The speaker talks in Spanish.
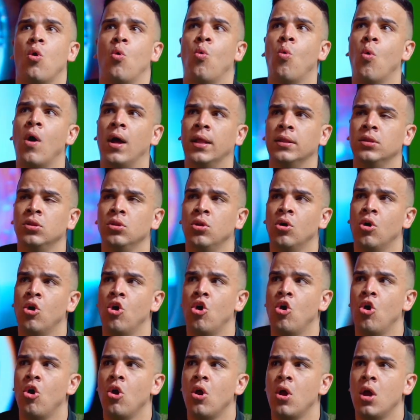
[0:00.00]

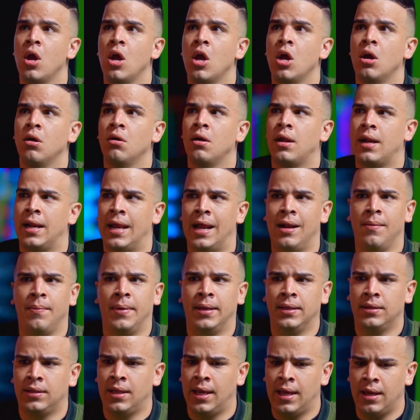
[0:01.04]
Cuando
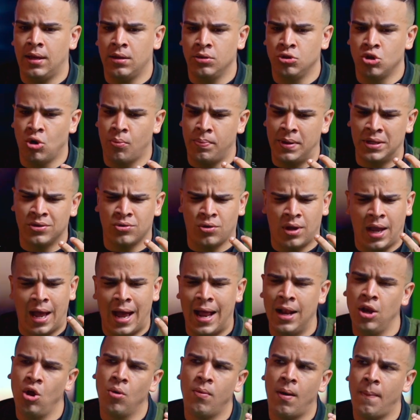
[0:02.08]
realmente yo pienso que
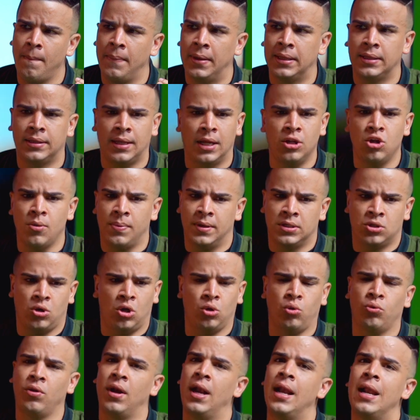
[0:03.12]
algo más mental, yo pienso que
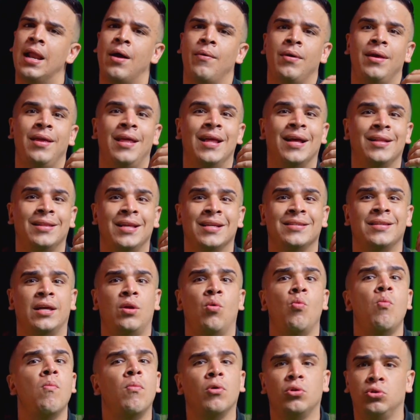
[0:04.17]
tú tienes la habilidad de hacer
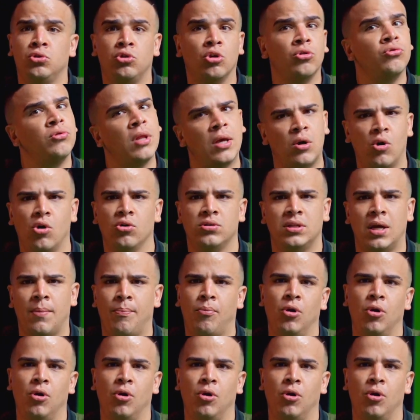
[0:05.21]
un montón de cosas.